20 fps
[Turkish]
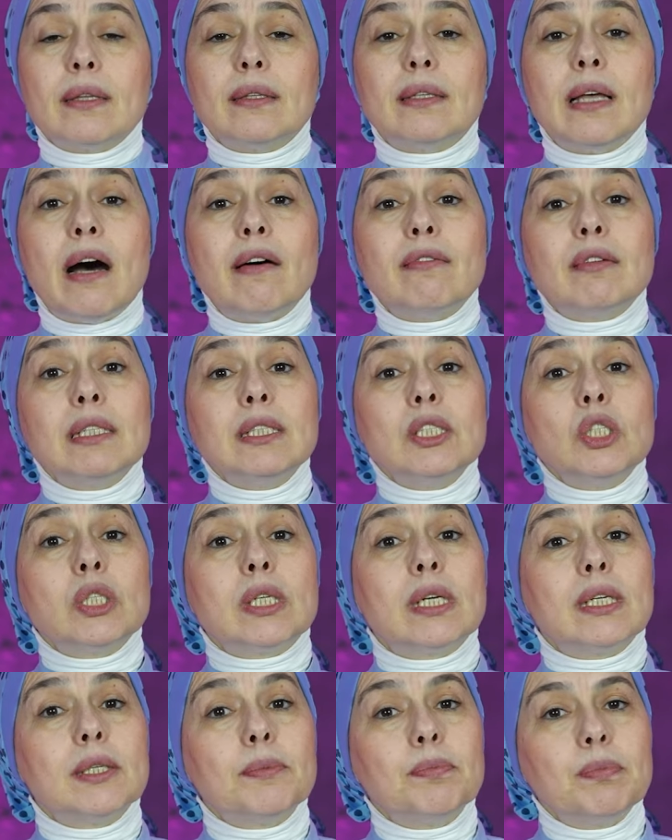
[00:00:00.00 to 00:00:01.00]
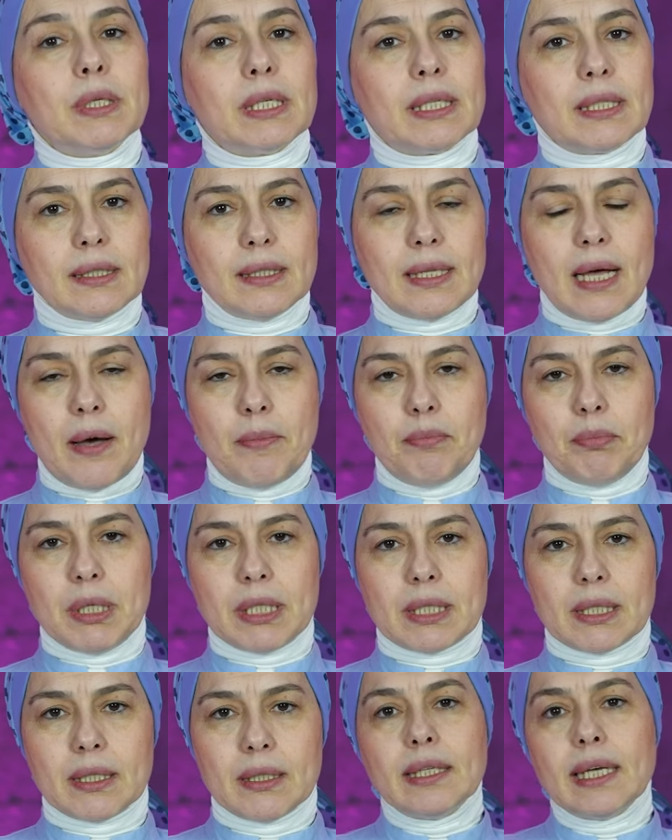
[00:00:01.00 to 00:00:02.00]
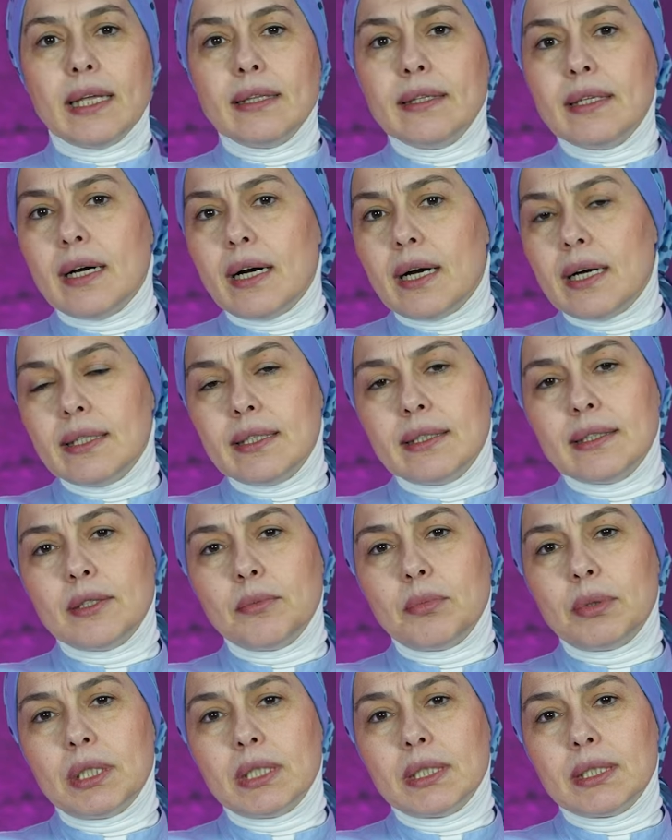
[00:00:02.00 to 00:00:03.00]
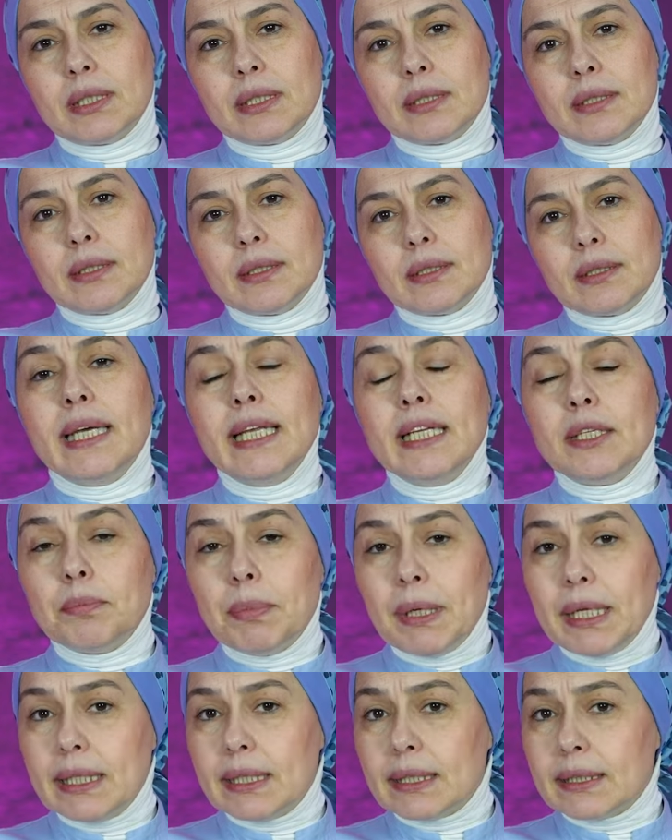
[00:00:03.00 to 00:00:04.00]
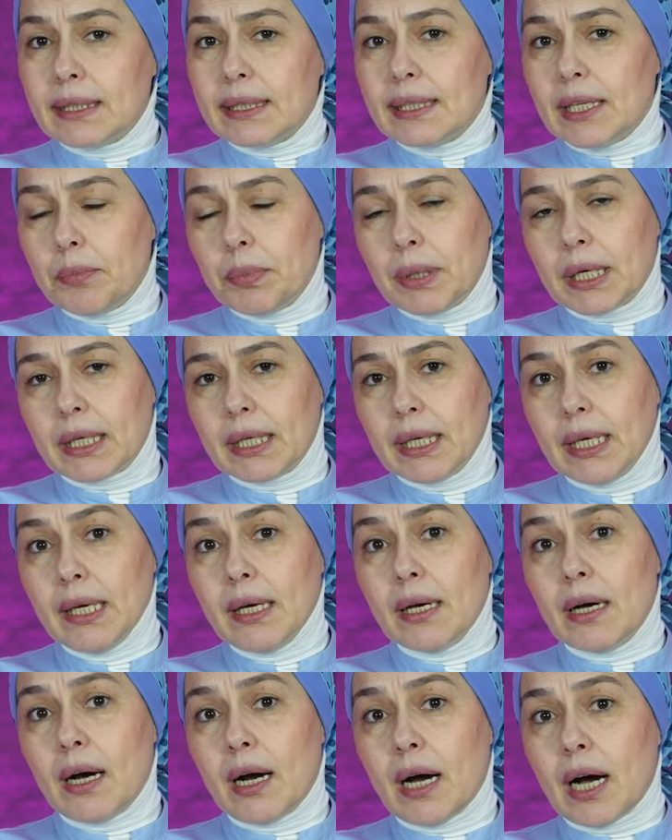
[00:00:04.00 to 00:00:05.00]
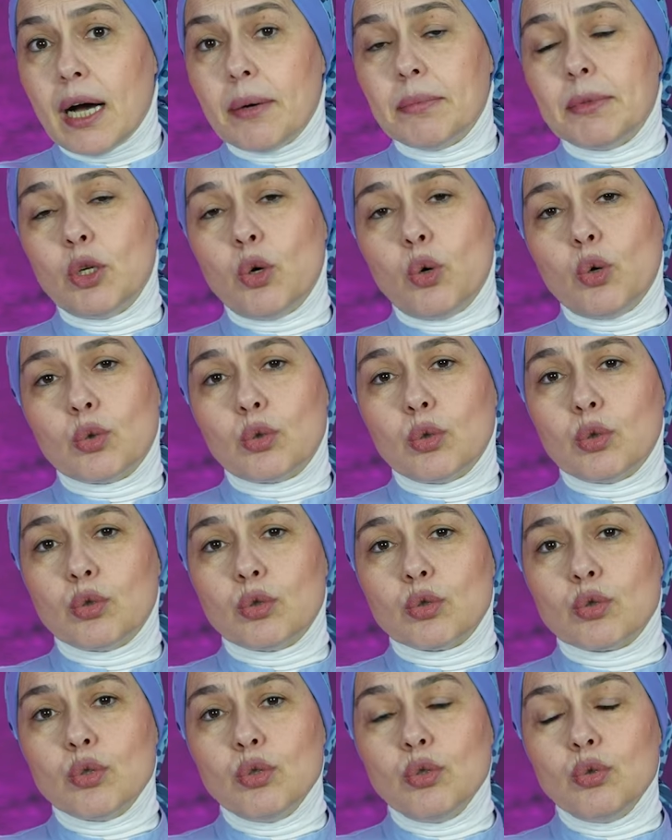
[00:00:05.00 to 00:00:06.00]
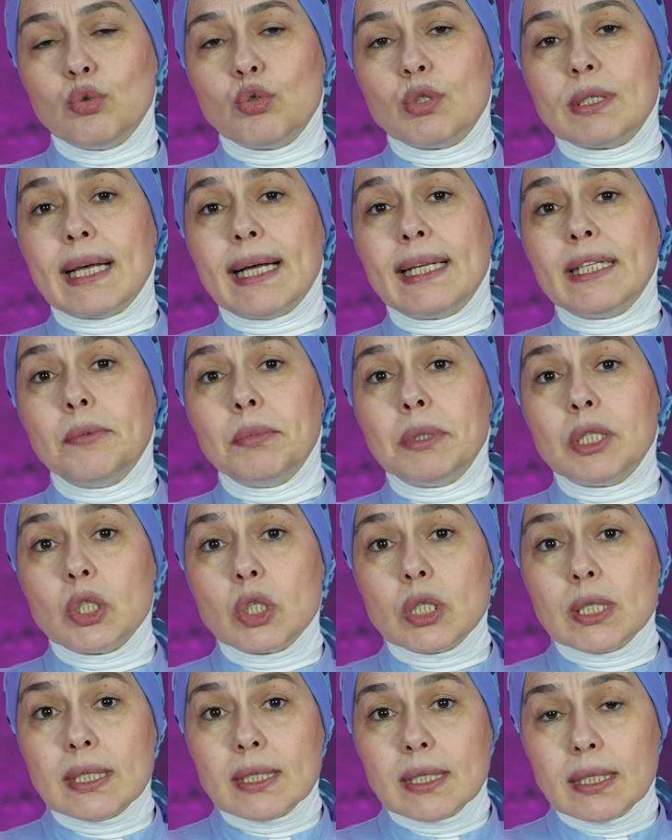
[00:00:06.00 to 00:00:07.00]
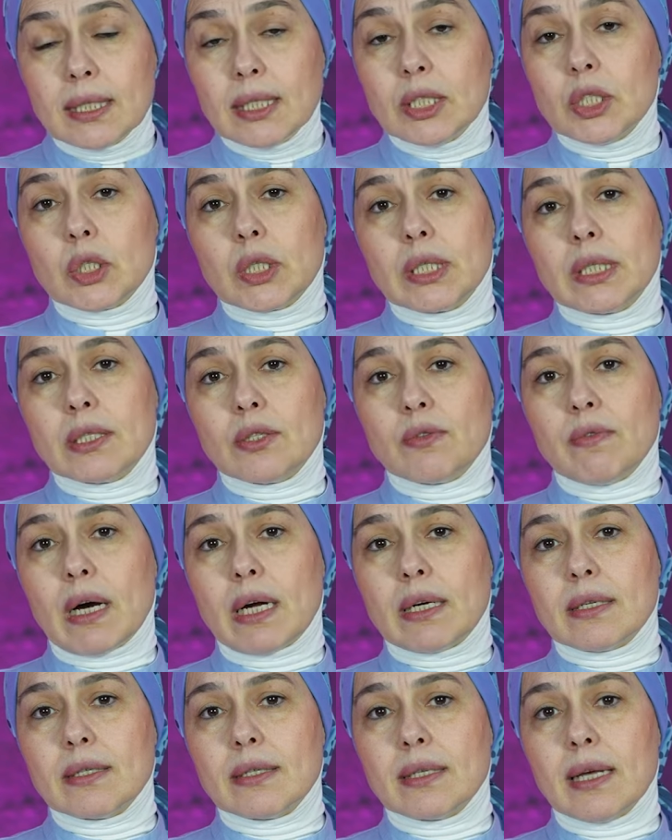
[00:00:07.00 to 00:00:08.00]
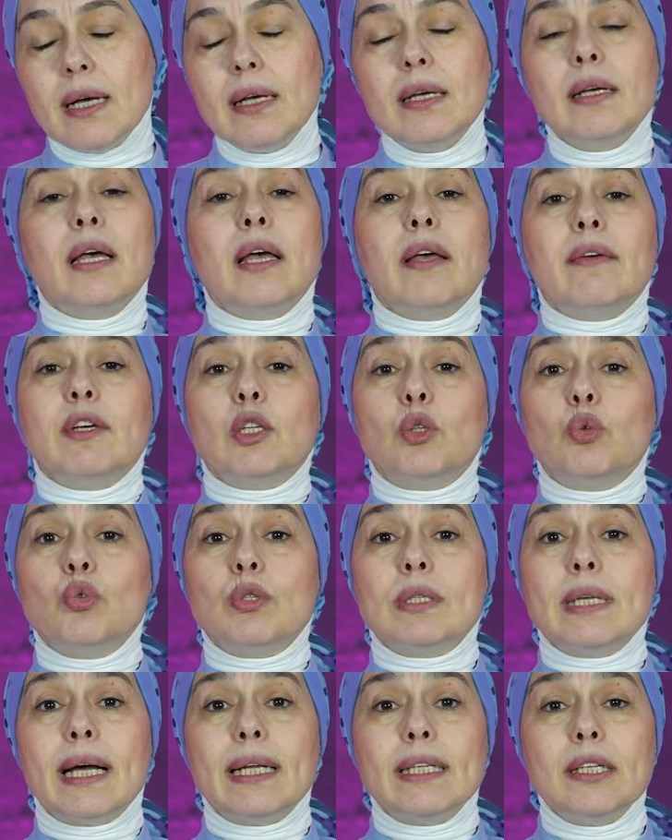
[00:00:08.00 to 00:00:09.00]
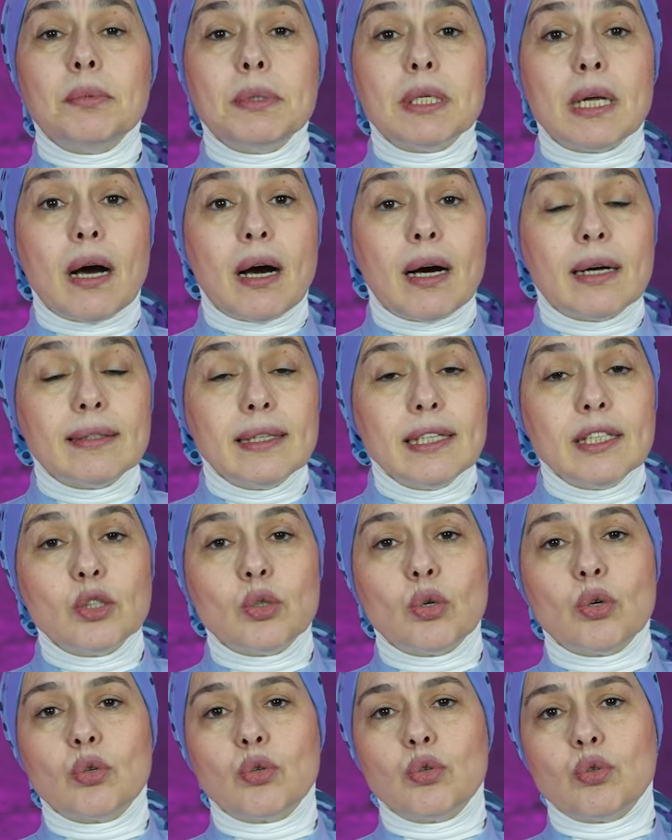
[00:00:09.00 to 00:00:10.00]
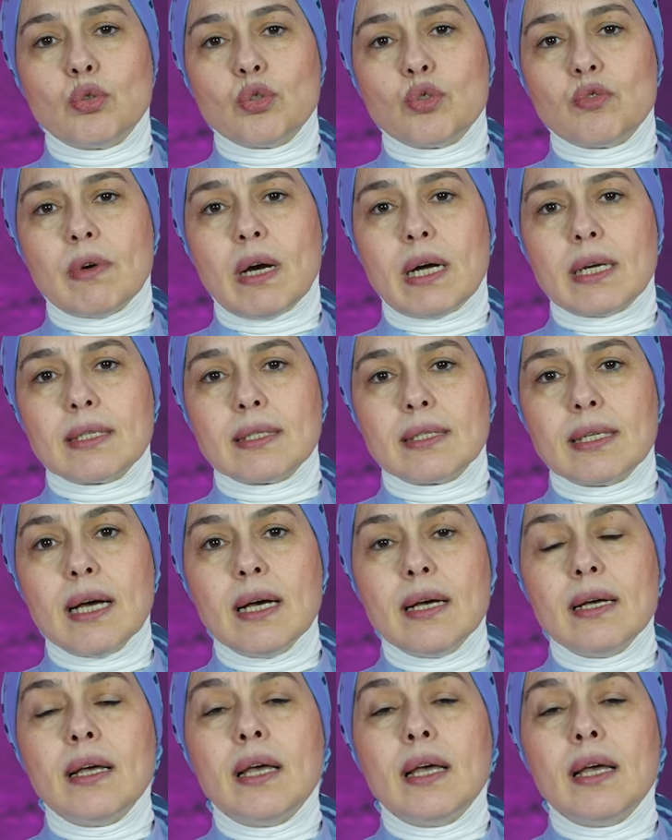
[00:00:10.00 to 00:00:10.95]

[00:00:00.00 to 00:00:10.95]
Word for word: davranış kalıplarından bir. Kendi halinde bırakın. İlk belirtine peki? Hamile olduğunuzun düzenli bir cinsel ilişkiniz varsa ve düzenli bir adet döngünüz varsa